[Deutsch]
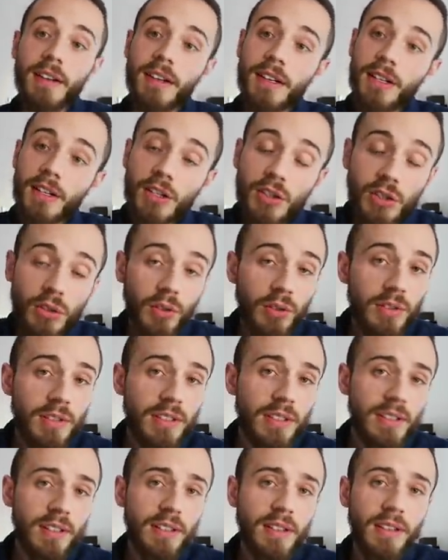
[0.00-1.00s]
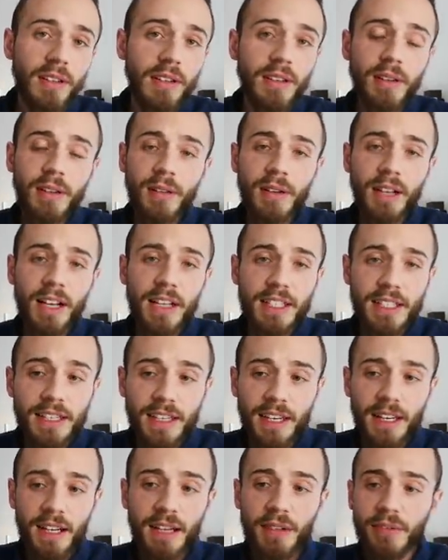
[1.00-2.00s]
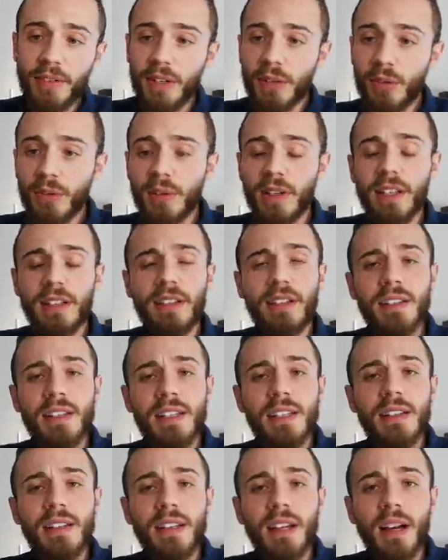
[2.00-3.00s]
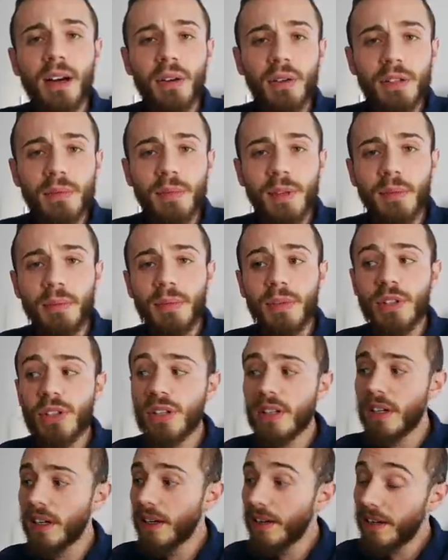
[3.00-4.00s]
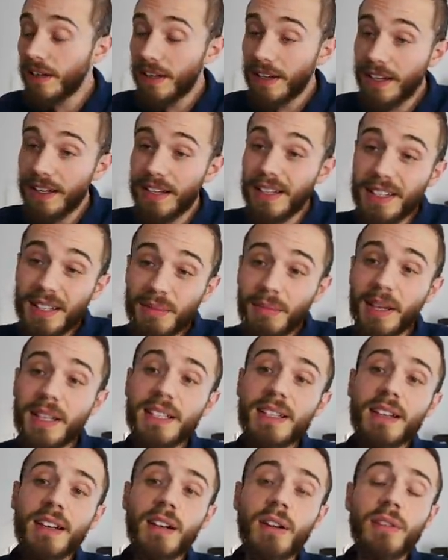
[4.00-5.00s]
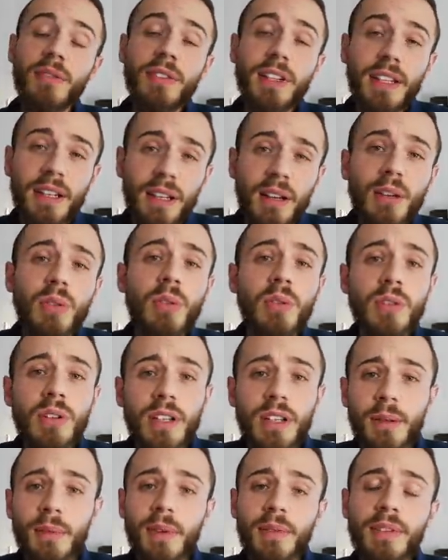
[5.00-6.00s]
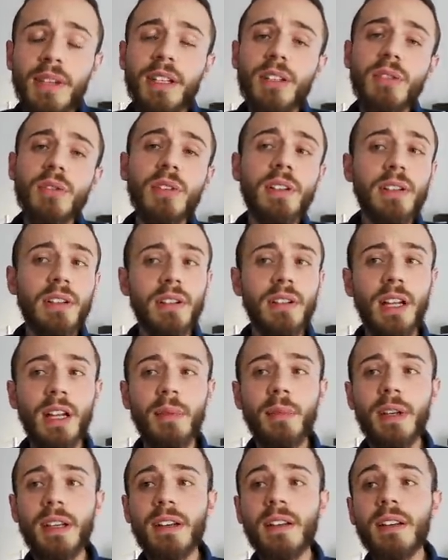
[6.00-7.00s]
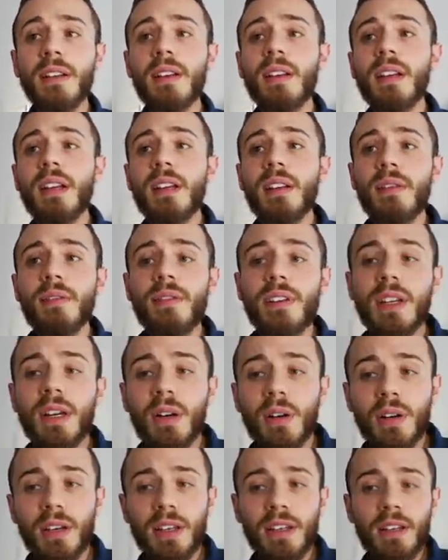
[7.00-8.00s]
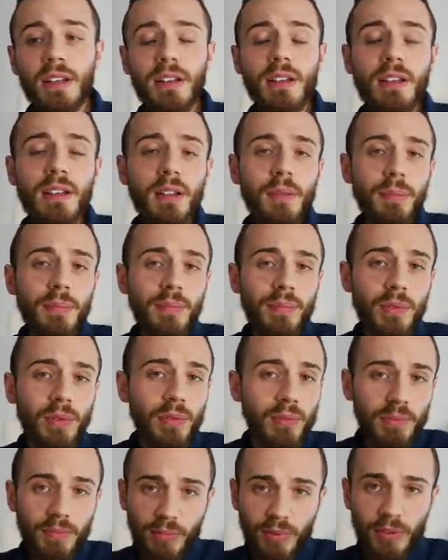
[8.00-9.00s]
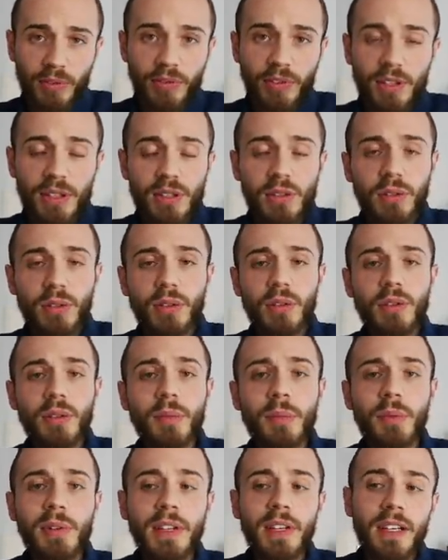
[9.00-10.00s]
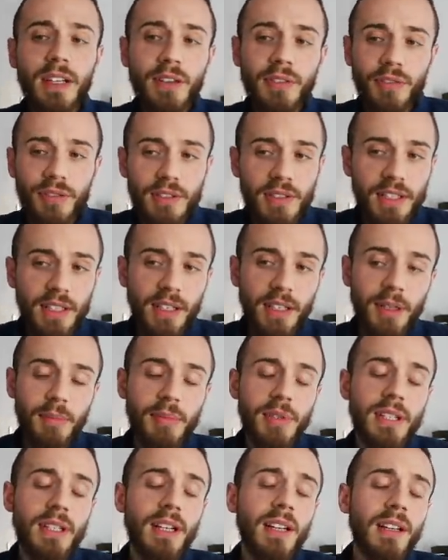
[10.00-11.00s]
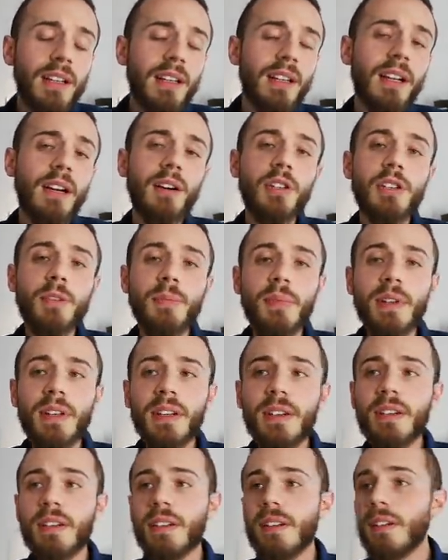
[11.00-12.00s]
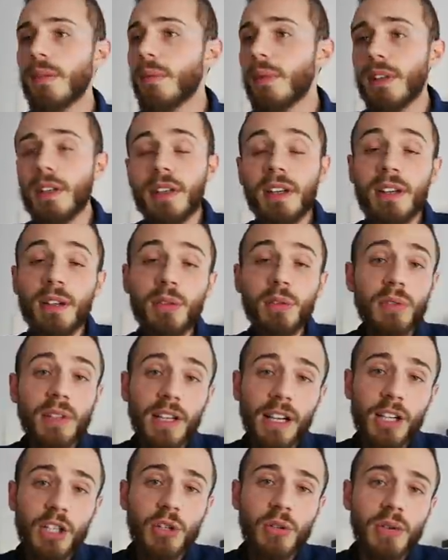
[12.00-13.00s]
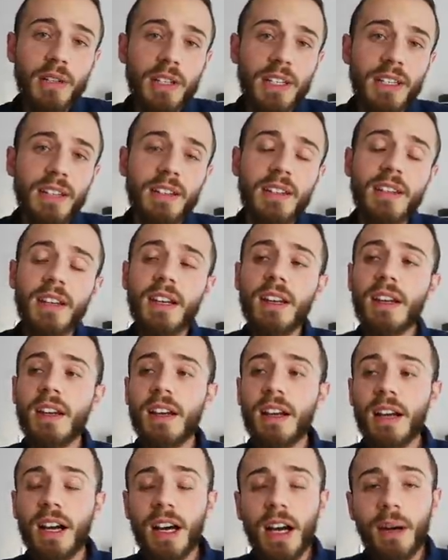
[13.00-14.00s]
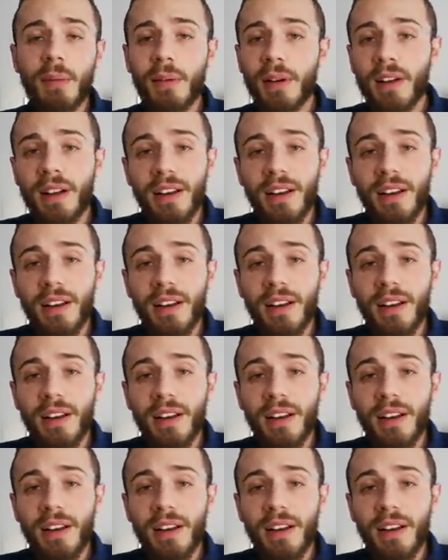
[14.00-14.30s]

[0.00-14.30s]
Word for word: sonst äh, als Kerl, wenn du der dressierte Hausmann bist, ins Messer lauft. Genau immer wieder solche Dynamiken, wie auch hier der Professor Dr. Bonelli von seiner Psychiater-Couch berichtet. Da bin ich ja total schockiert, aber